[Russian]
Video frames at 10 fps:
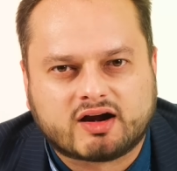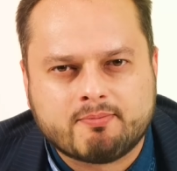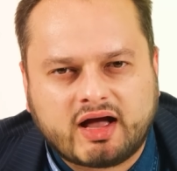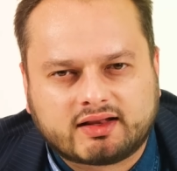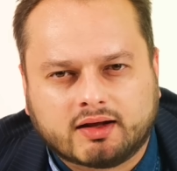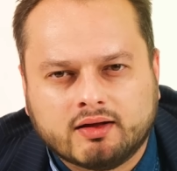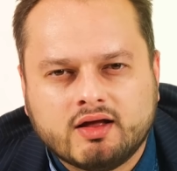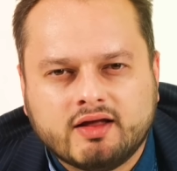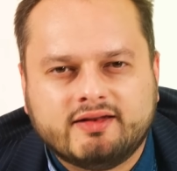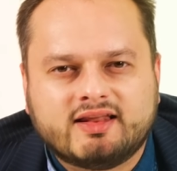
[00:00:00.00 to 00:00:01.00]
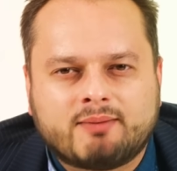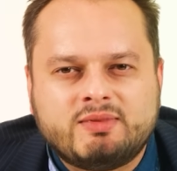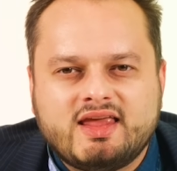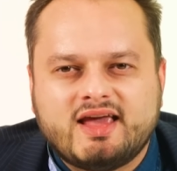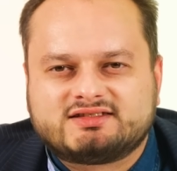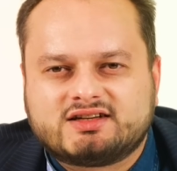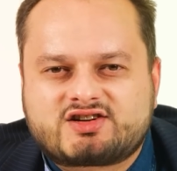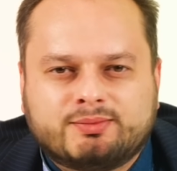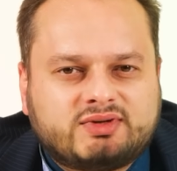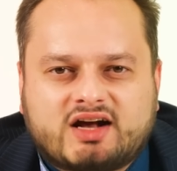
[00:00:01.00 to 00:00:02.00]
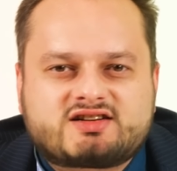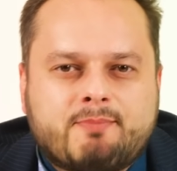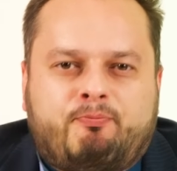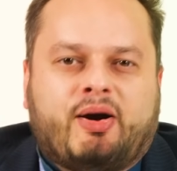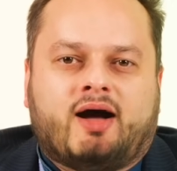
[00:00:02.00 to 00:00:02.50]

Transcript: Ребята, нам незачем даже